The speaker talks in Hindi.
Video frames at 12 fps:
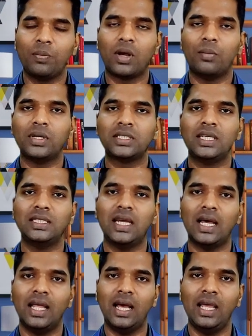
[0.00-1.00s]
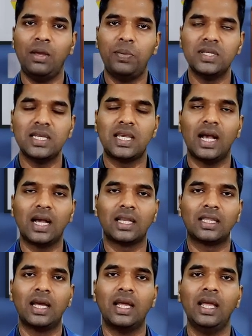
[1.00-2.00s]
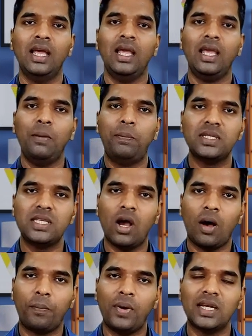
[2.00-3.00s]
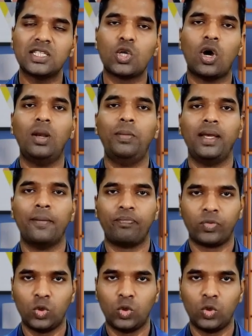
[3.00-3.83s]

ऑफ कॉमर्स से ज़्यादा ई e क्या करता है ई e अपना स्टॉल भी